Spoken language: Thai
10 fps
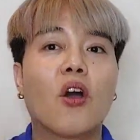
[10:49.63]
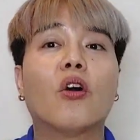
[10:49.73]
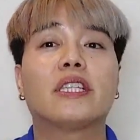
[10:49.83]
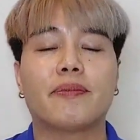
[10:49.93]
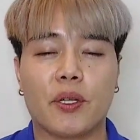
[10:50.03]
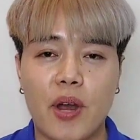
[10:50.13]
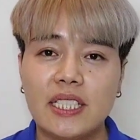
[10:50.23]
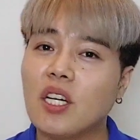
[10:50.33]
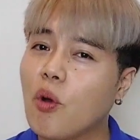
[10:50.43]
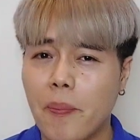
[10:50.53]
กดสับสไคร
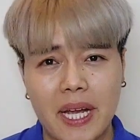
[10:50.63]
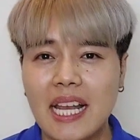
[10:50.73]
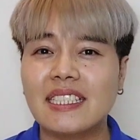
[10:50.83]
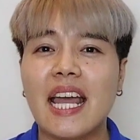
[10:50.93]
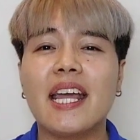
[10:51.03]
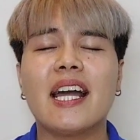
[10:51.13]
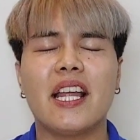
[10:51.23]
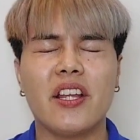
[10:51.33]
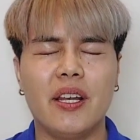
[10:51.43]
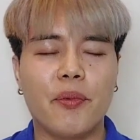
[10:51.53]
ต์ชะหมผมเป็นกำลังใจให้กัน
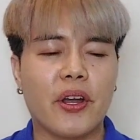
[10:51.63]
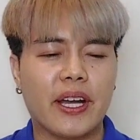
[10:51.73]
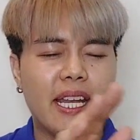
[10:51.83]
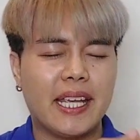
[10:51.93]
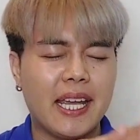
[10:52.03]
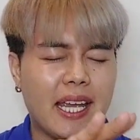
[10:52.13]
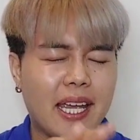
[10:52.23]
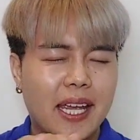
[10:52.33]
แล้วอย่าลืมกดกระดิ่ง